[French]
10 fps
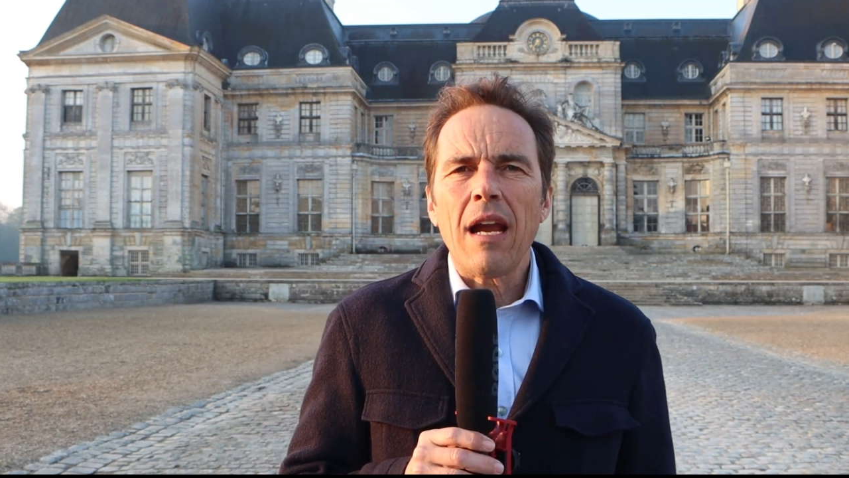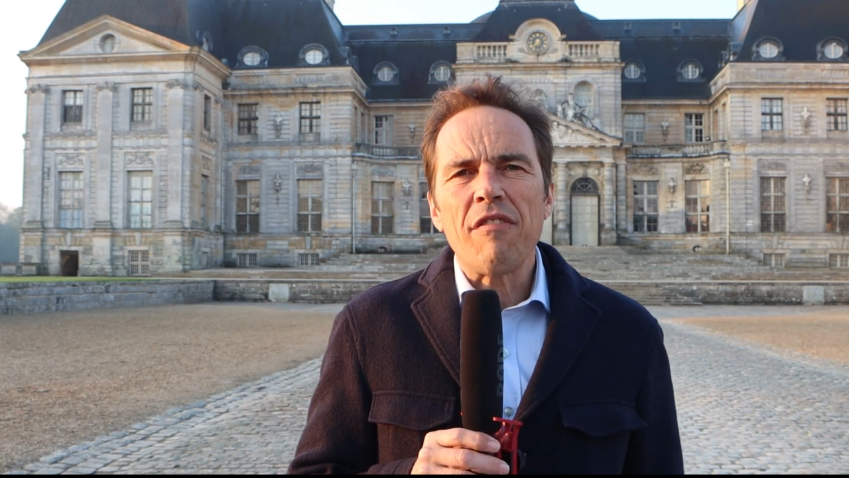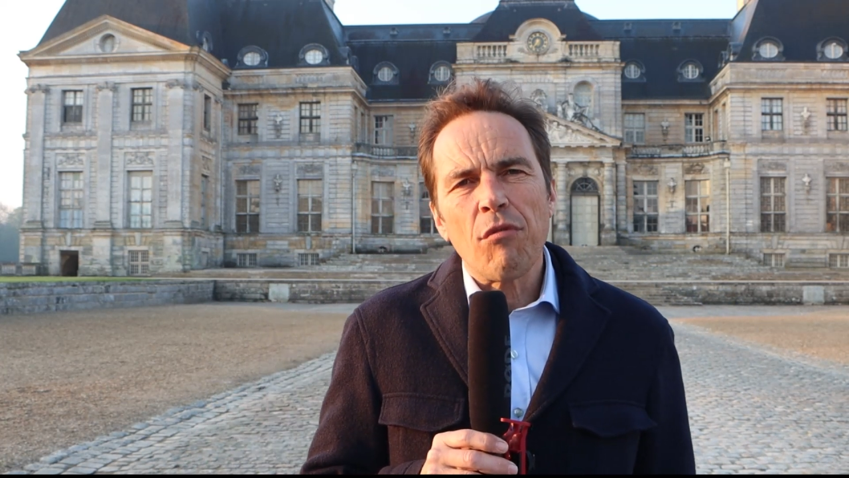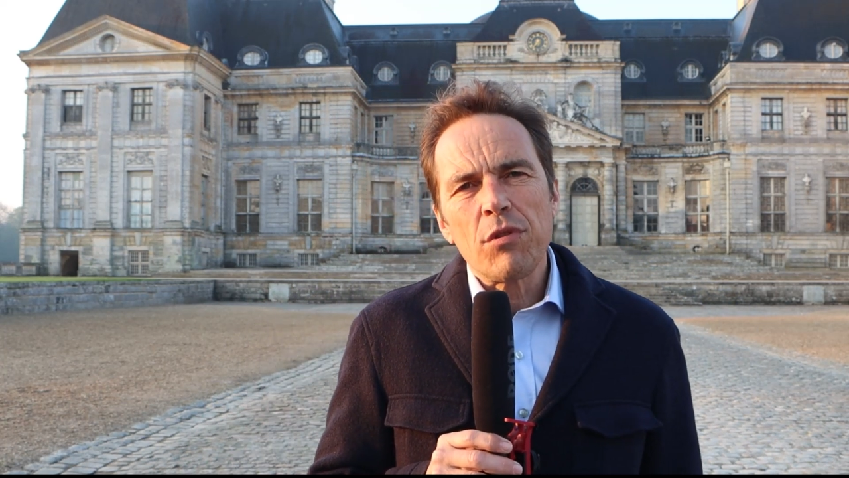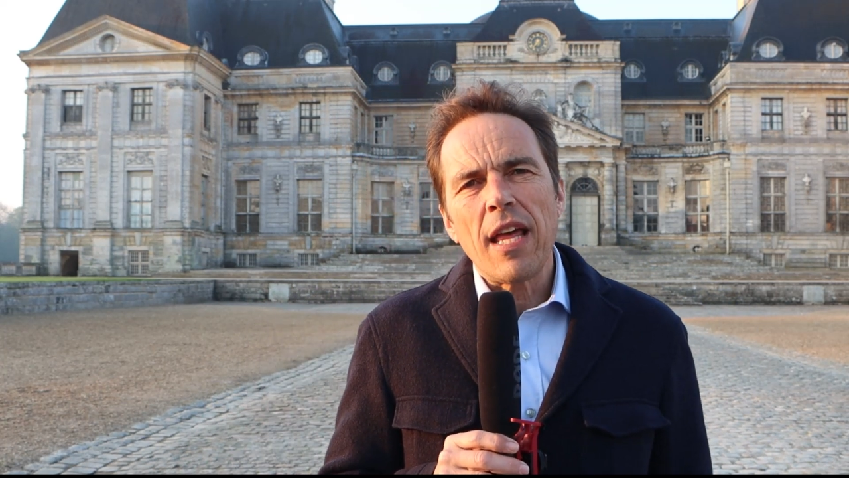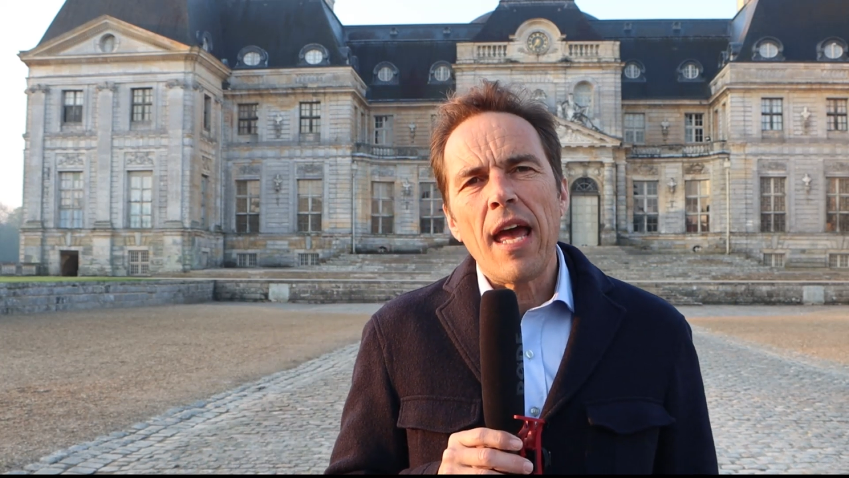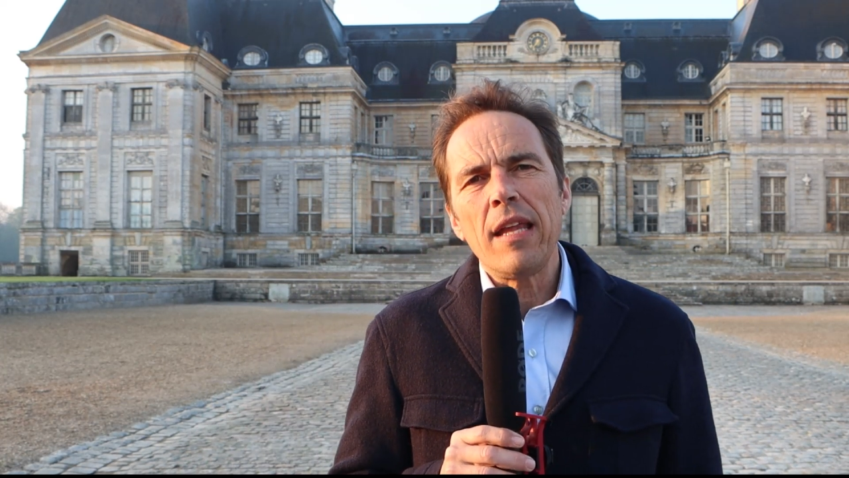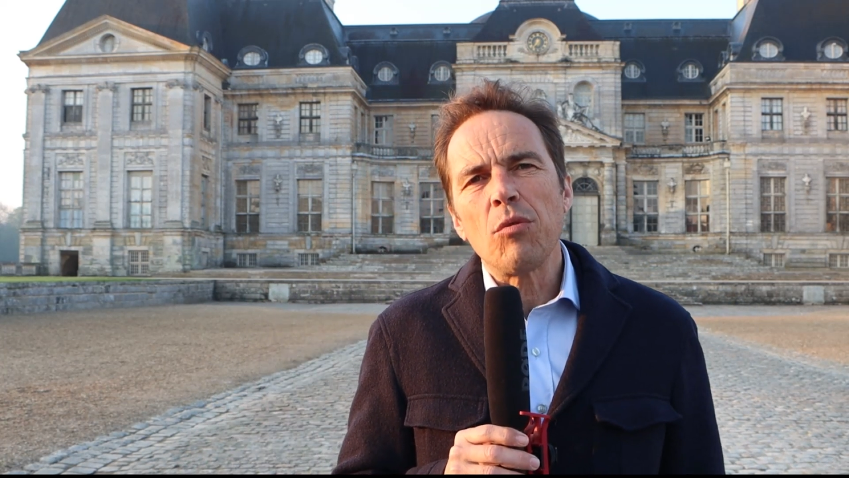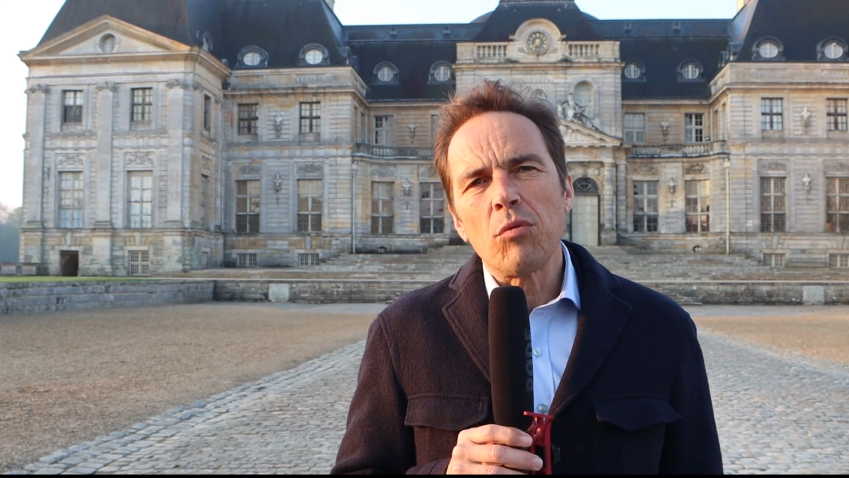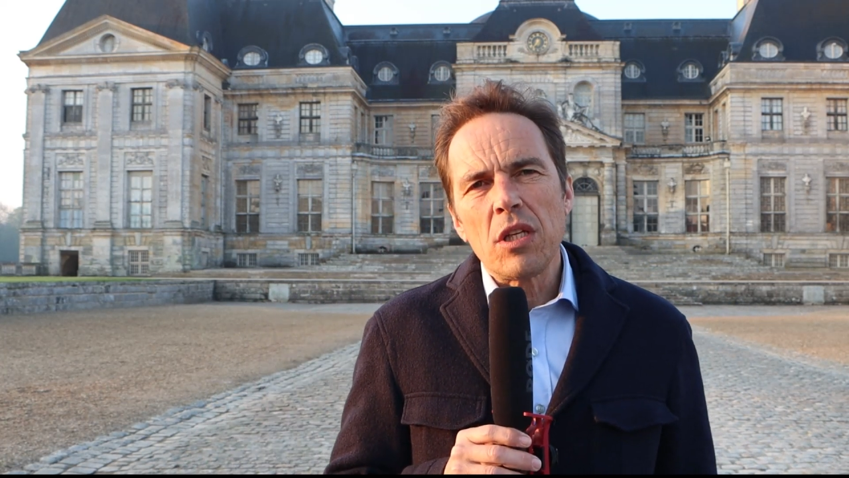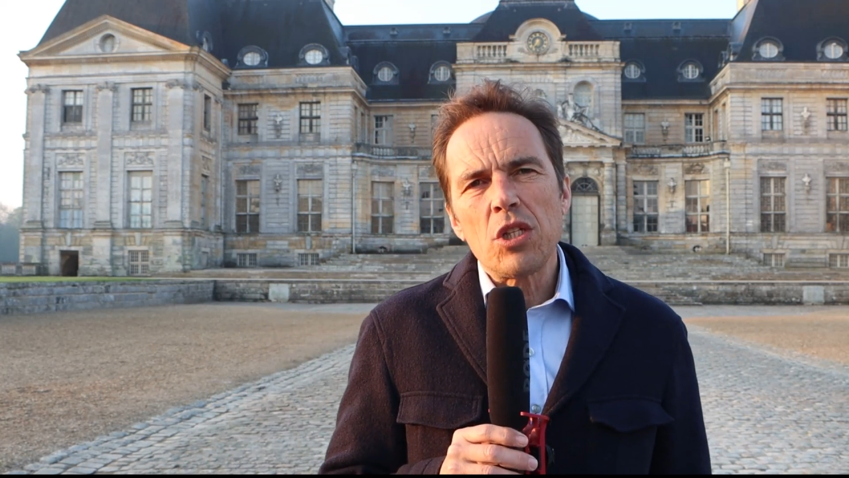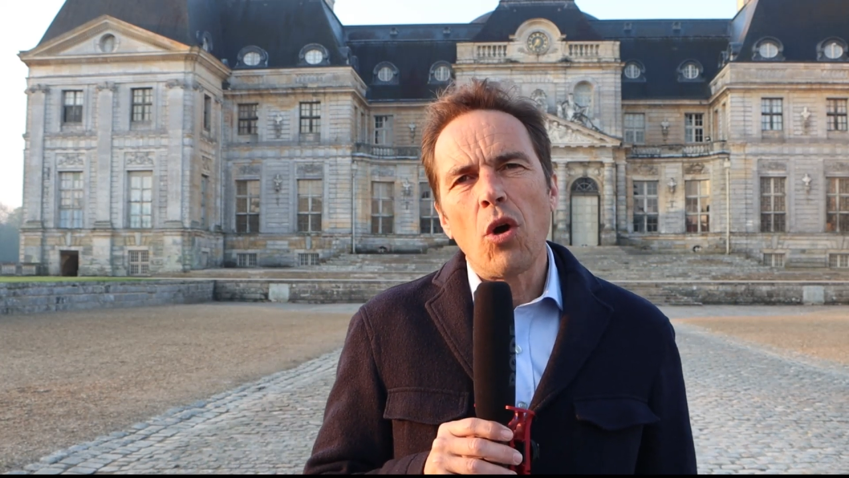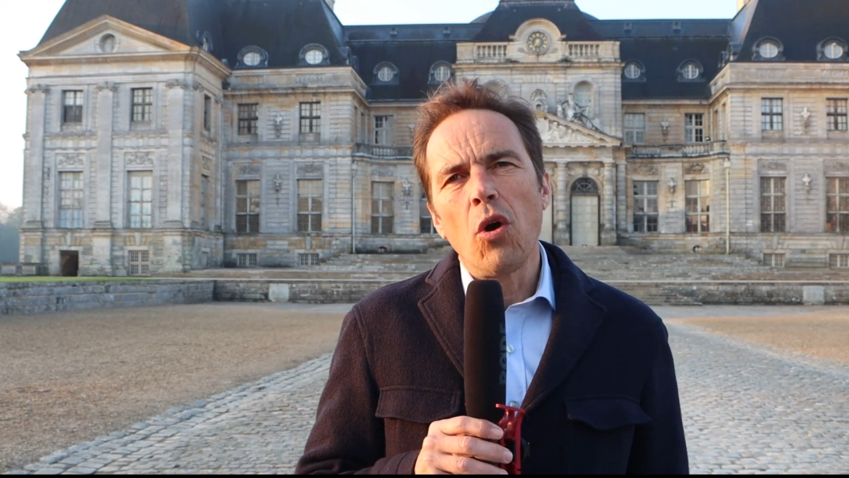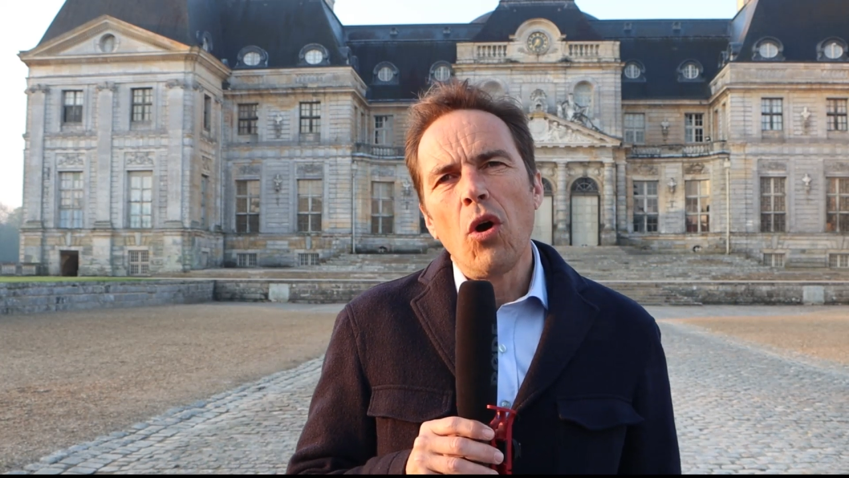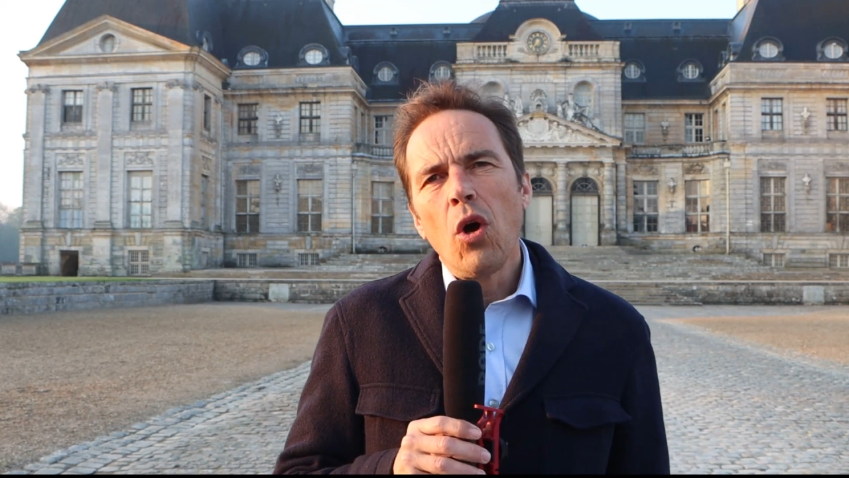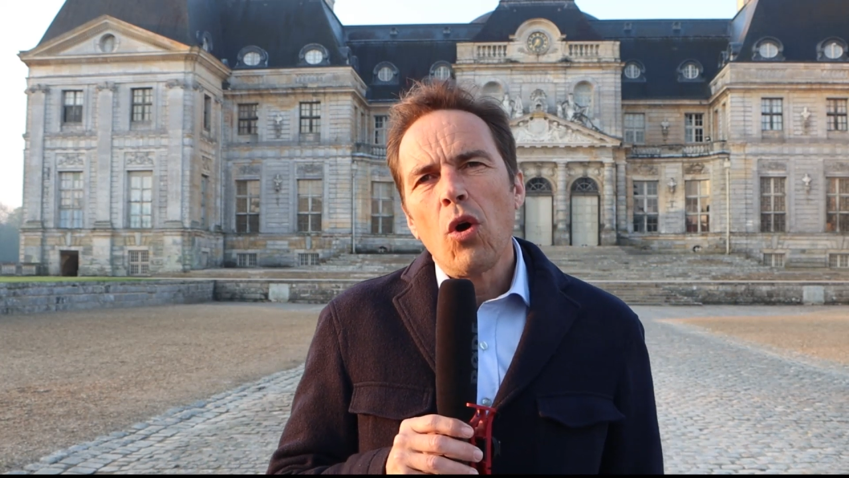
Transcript: La Fontaine, donc des gens